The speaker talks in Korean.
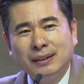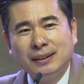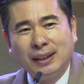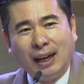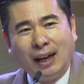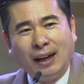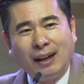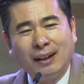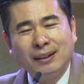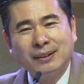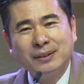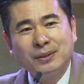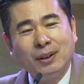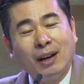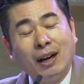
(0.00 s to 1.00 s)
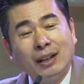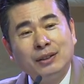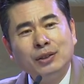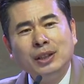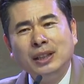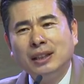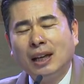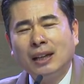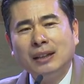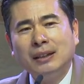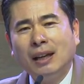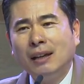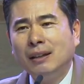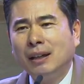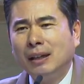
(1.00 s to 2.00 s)
야, 와, 뭐 아들이 나는
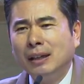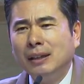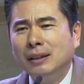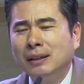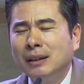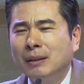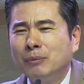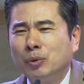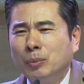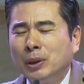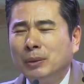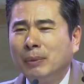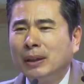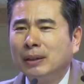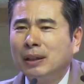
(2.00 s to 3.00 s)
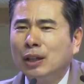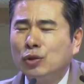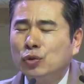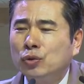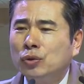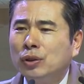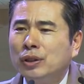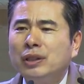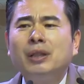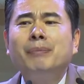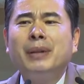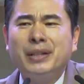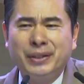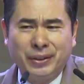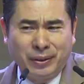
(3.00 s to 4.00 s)
딸러를 부모님한테 그래 주는 건 처음
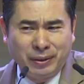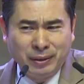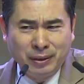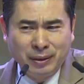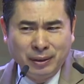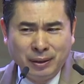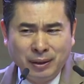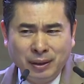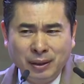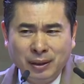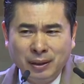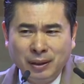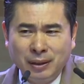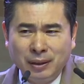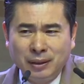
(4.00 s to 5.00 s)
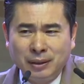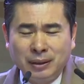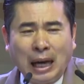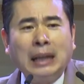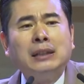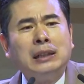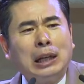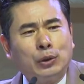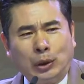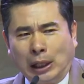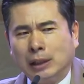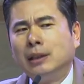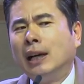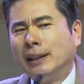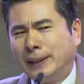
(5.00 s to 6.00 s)
봤어. 아들 나도
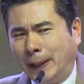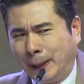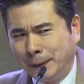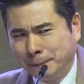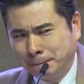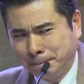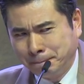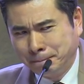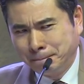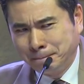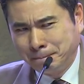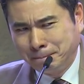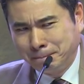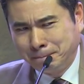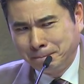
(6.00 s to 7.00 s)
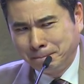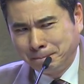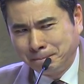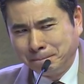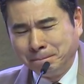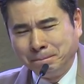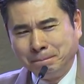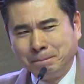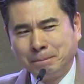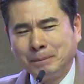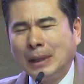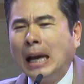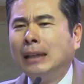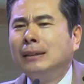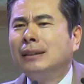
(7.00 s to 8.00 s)
될 것 같아. 음,
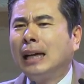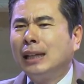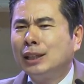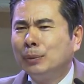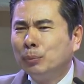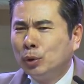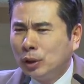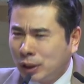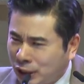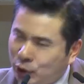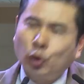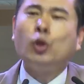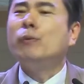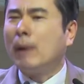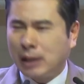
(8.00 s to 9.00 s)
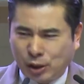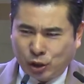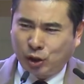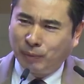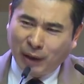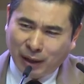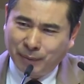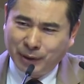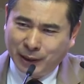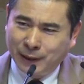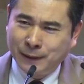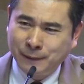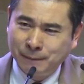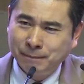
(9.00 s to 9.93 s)
아들 가리신 분들 1호를 받으시기 바랍니다.